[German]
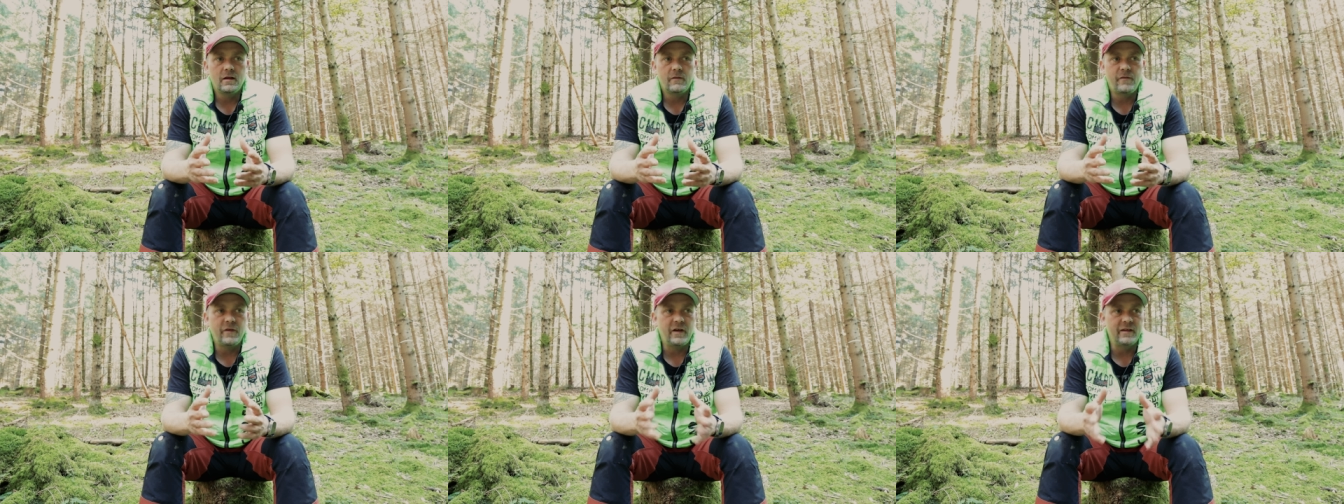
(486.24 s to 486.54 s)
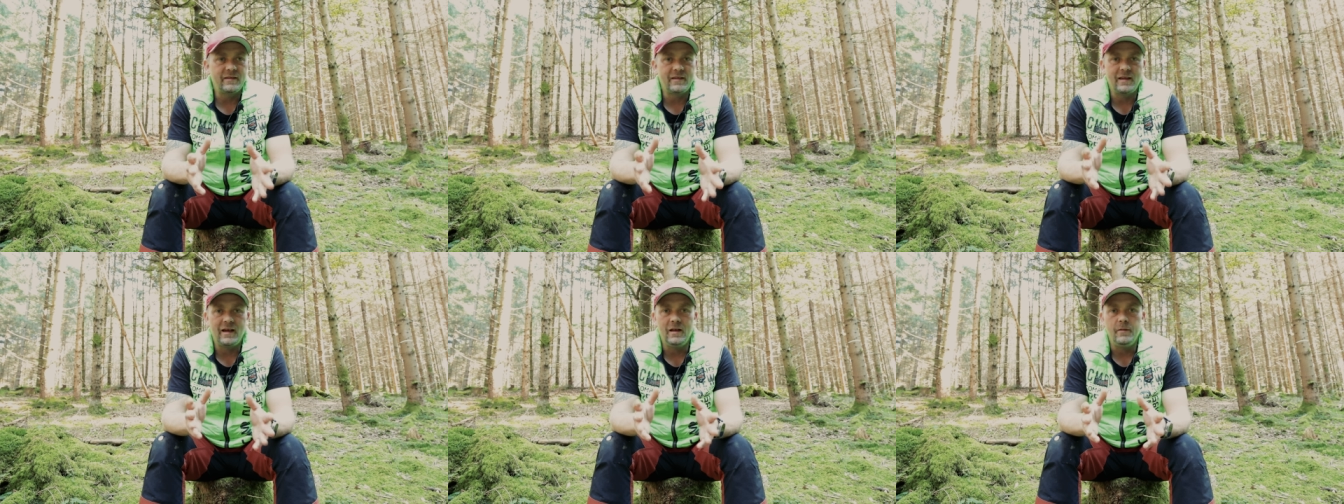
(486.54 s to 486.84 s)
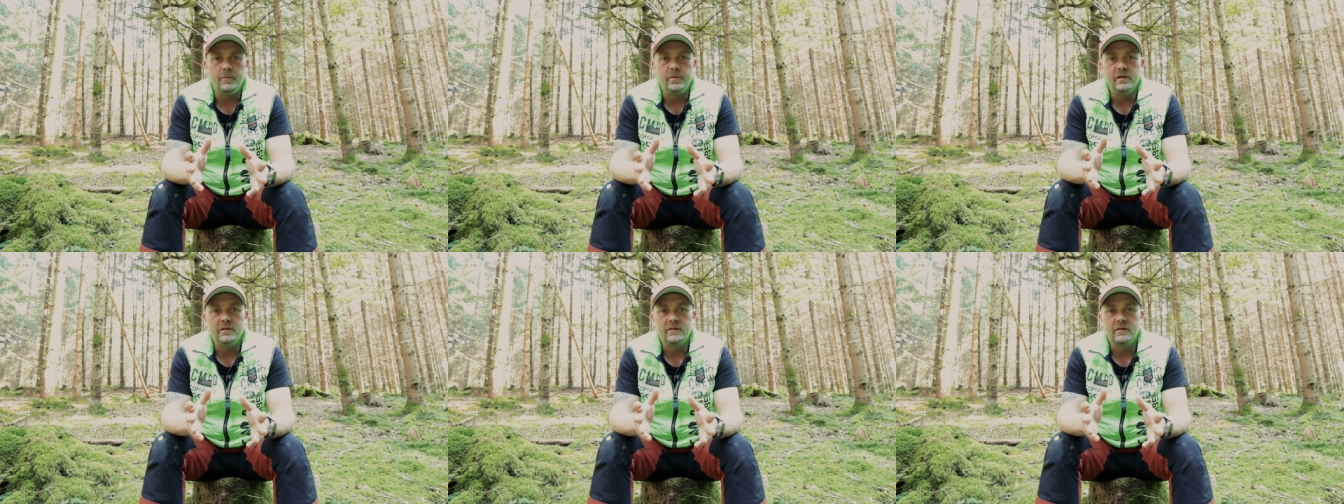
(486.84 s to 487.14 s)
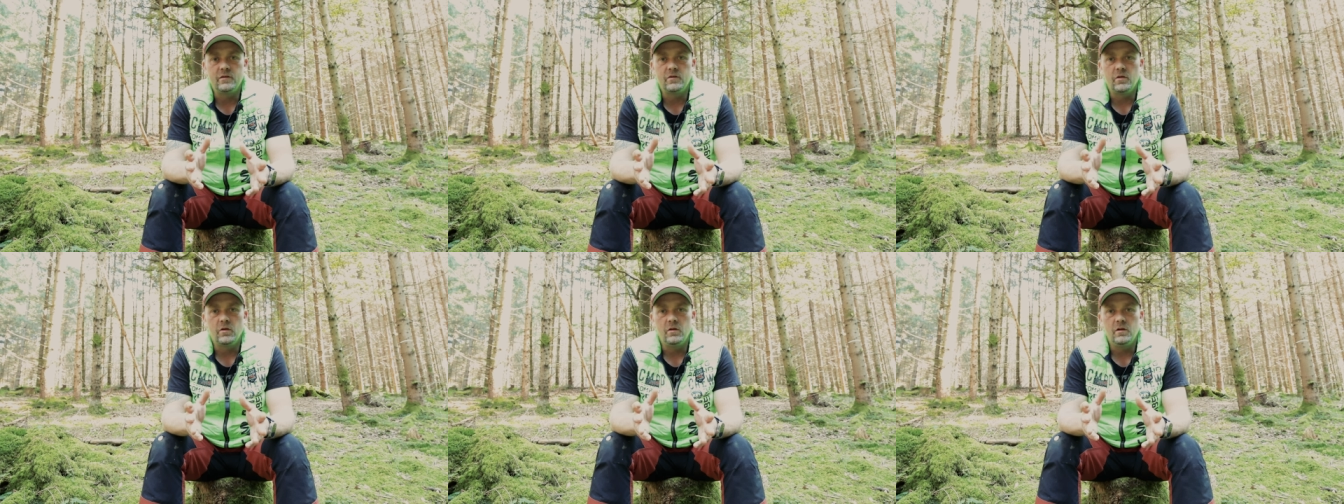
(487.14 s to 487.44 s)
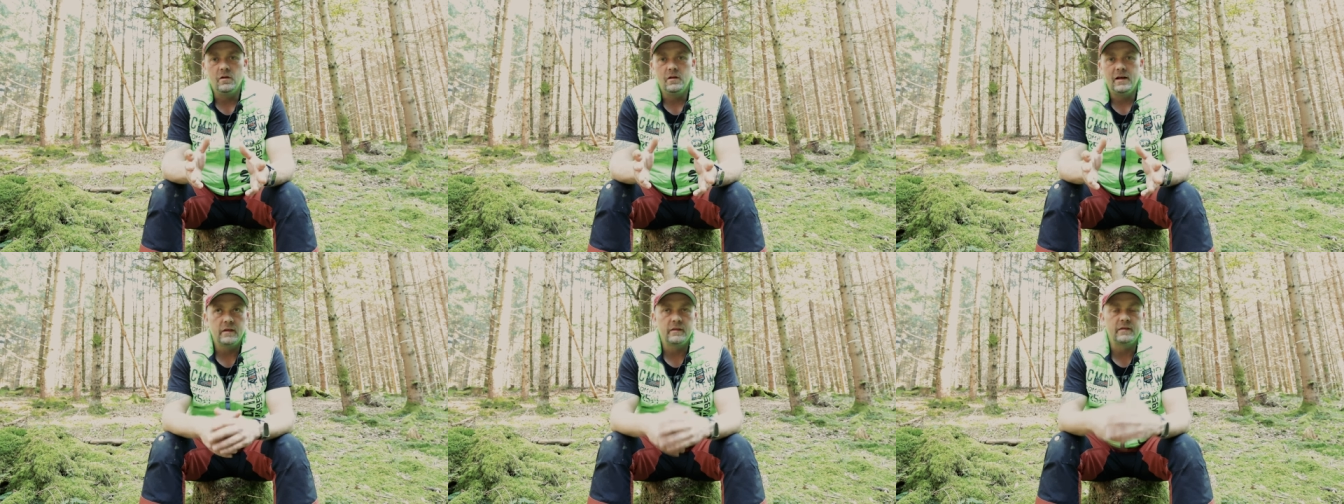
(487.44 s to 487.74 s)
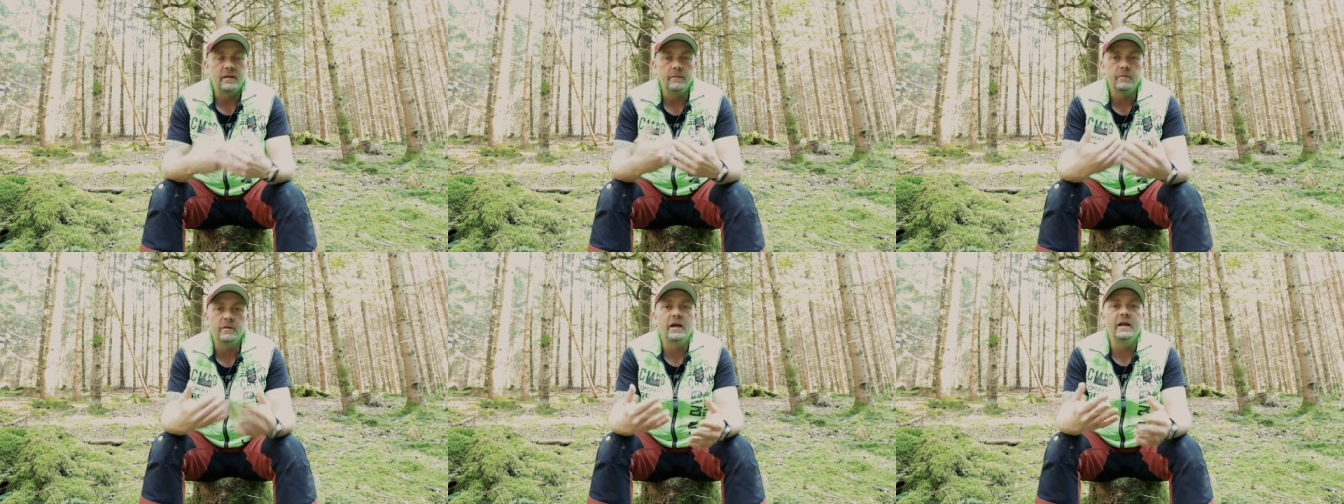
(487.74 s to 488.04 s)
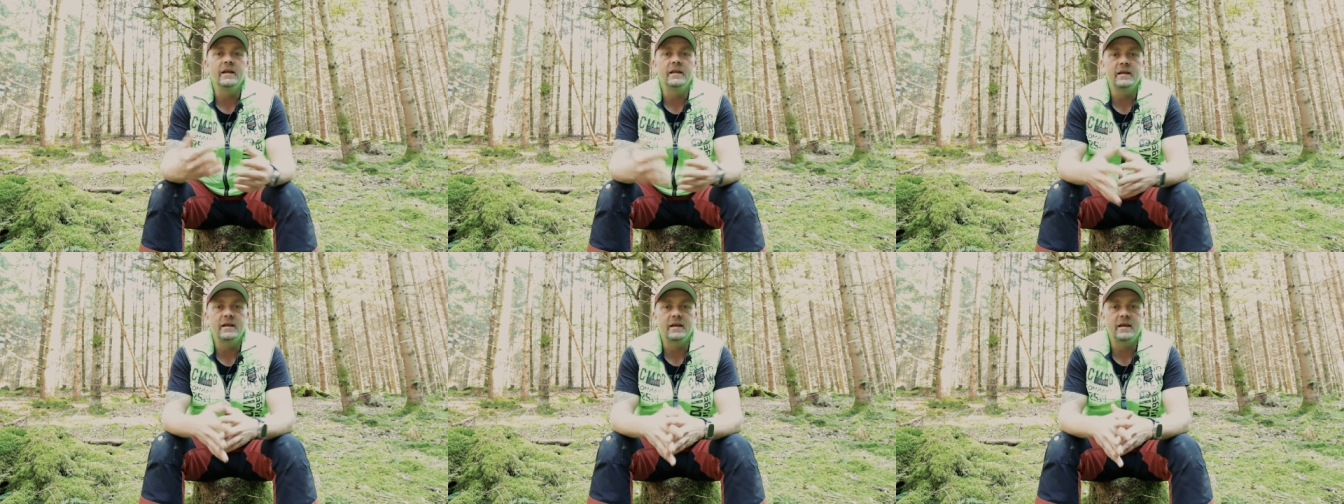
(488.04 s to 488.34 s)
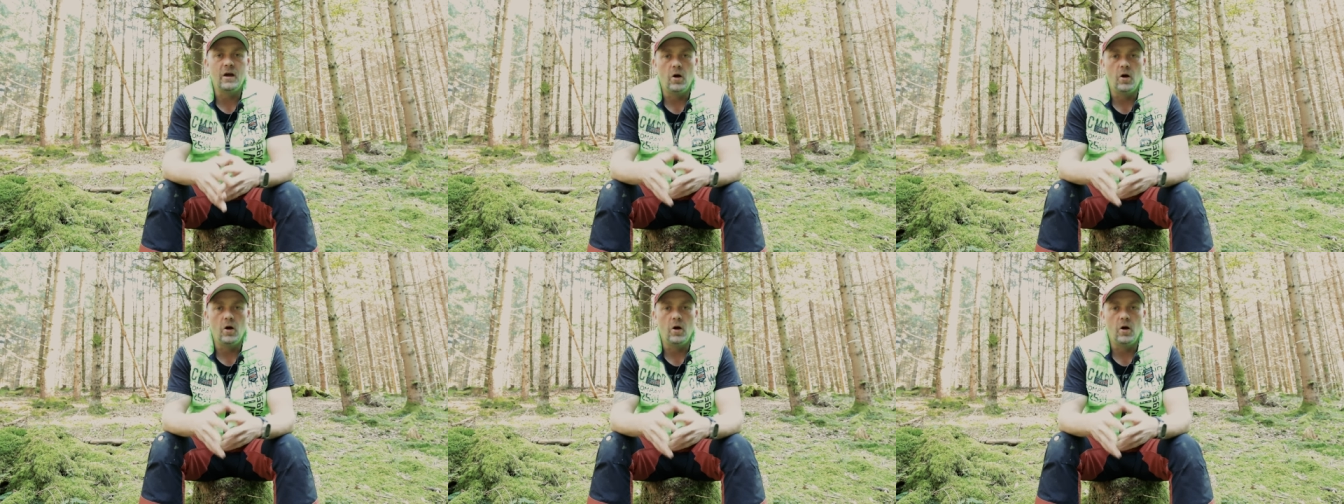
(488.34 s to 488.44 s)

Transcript: fast alle Pilze toll. Es gibt eigentlich